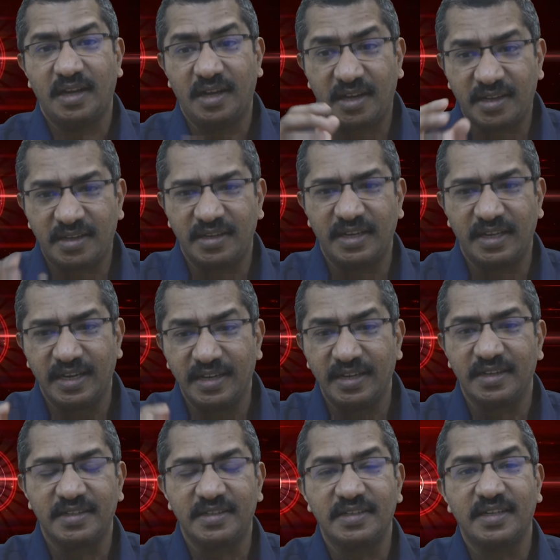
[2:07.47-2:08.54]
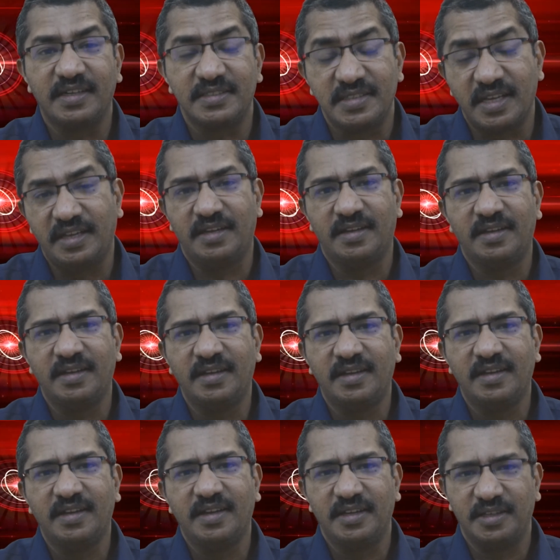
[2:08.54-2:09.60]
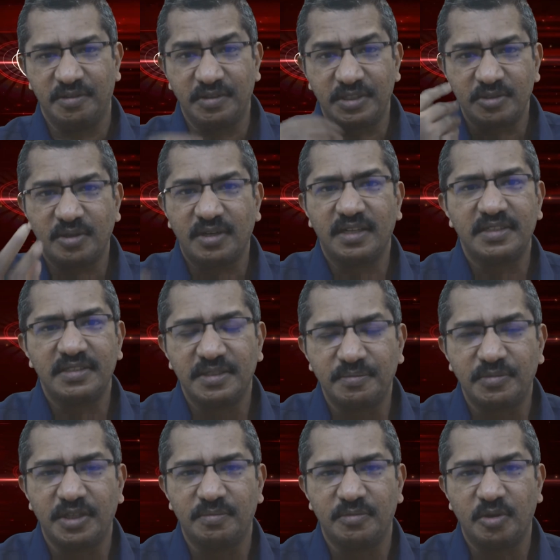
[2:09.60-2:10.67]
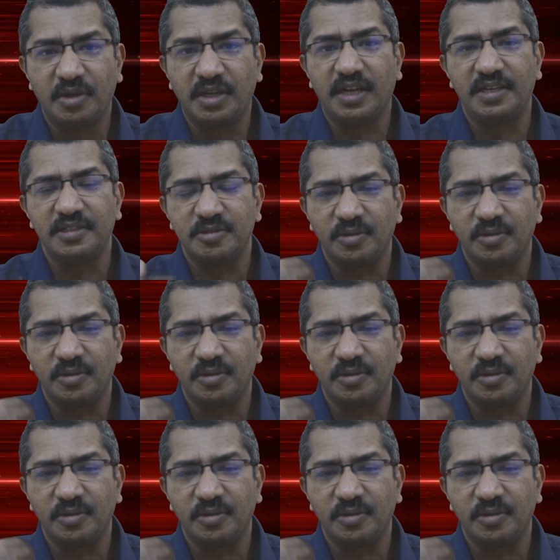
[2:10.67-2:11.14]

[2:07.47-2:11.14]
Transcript: ஹார்ட்டில் என்ன இருக்குங்கிற சைன் இவர் சொல்கிறது சிம்டம் நோயாளி